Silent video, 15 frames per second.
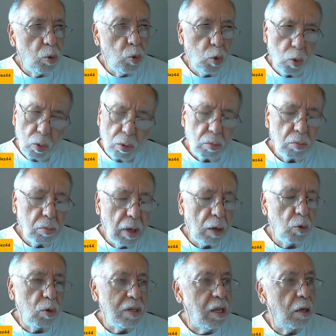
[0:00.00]
un
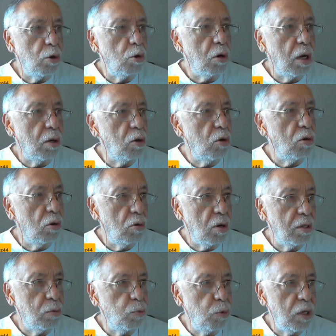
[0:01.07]
encuestador que yo creo
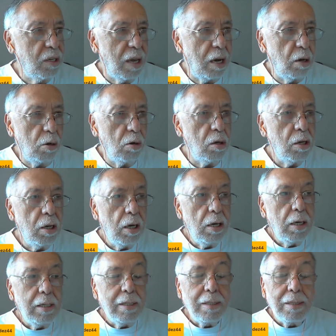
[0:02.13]
que es muy serio,
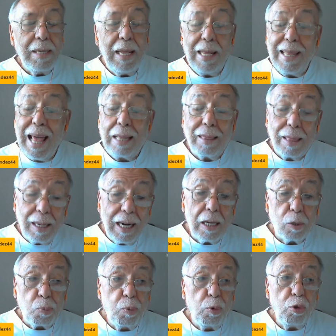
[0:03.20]
le da
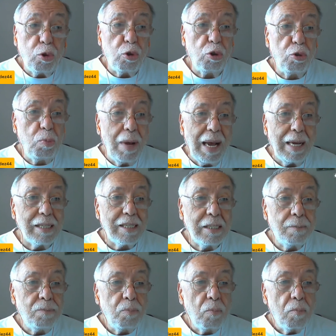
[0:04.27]
tres puntos
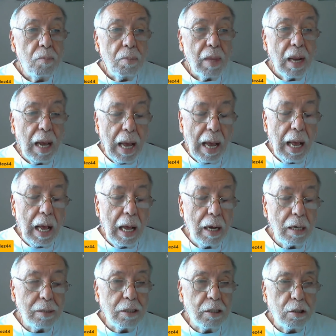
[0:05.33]
más
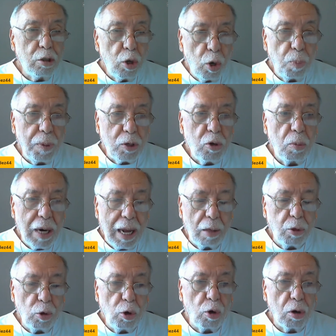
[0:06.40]
a López
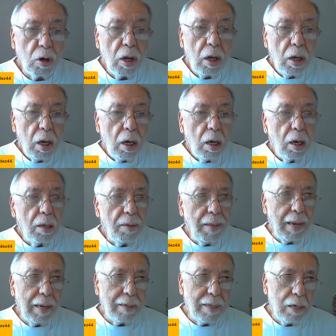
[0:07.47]
Obrador
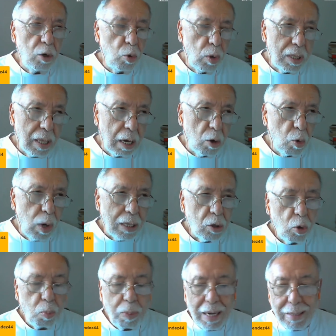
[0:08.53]
de
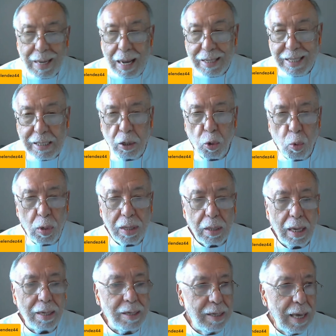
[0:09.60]
54 pasa a
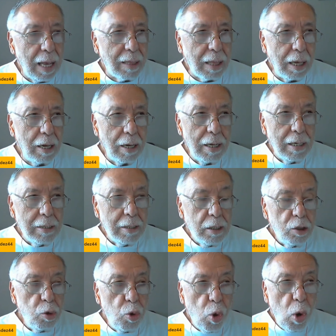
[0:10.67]
57.
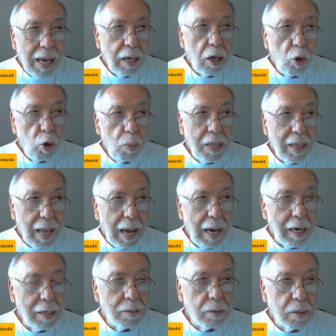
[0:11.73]
No hay que
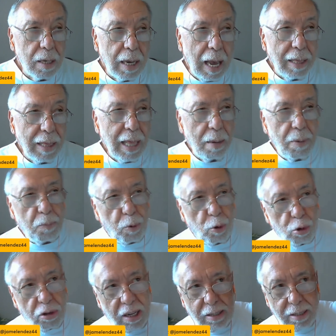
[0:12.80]
olvidar que andaba
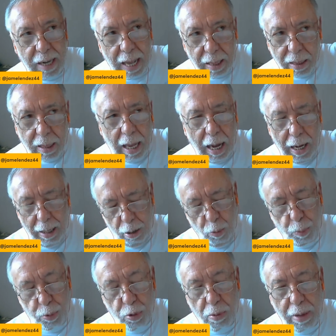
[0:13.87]
por 60, López